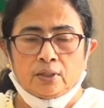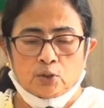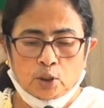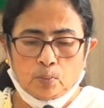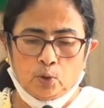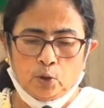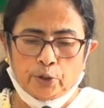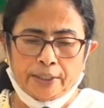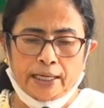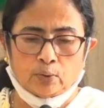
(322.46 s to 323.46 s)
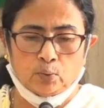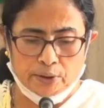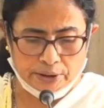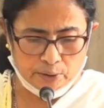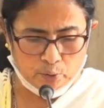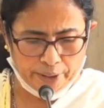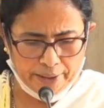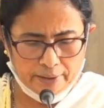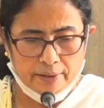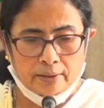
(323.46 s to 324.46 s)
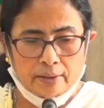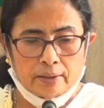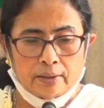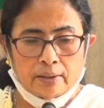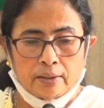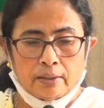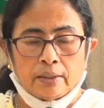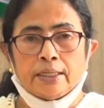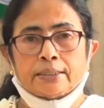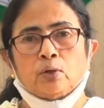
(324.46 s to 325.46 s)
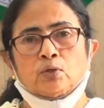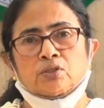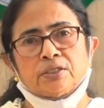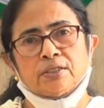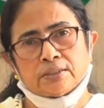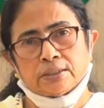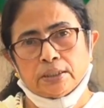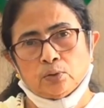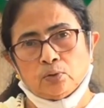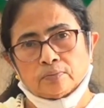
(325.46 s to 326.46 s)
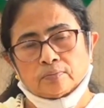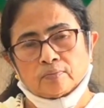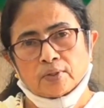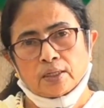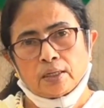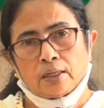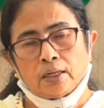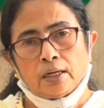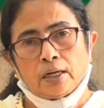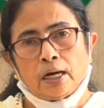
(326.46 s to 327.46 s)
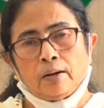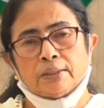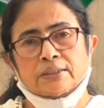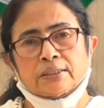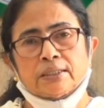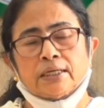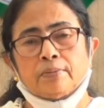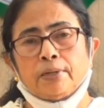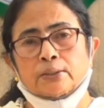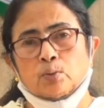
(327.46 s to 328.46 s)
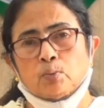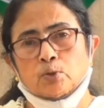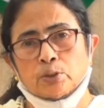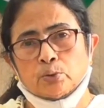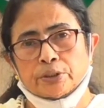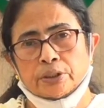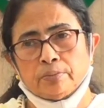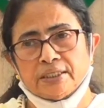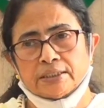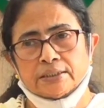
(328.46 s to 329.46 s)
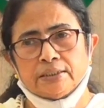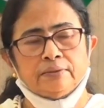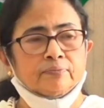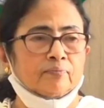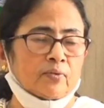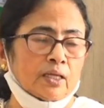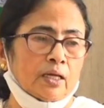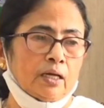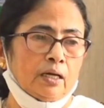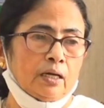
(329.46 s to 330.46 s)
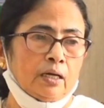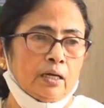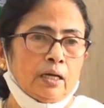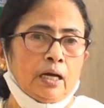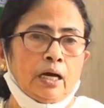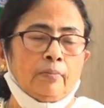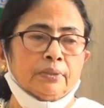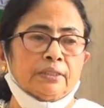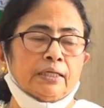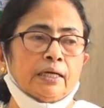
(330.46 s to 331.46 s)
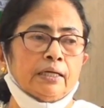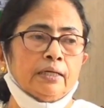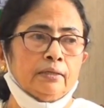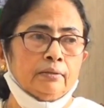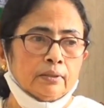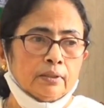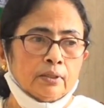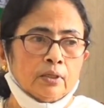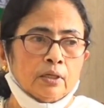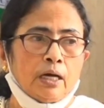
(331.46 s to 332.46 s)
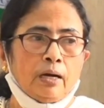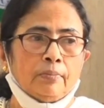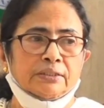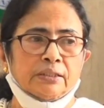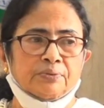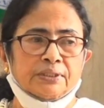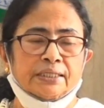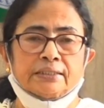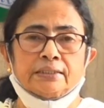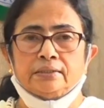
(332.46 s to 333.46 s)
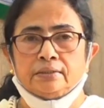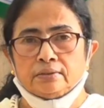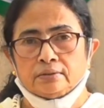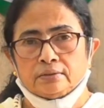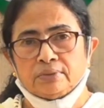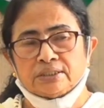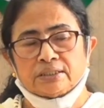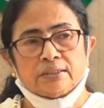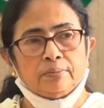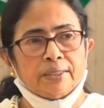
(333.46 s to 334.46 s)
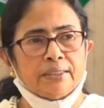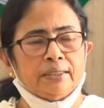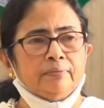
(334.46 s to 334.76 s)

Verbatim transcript: সবগুলোকেই ক্যালকুলেশন করে এটা হচ্ছে রিসিডিউ আমার সাথে এখানে ব্রাত্য বসে এডুকেশন মিনিস্টার আমাদের এখানে আমার চিফ সেক্রেটারি মিস্টার দ্বিবেদী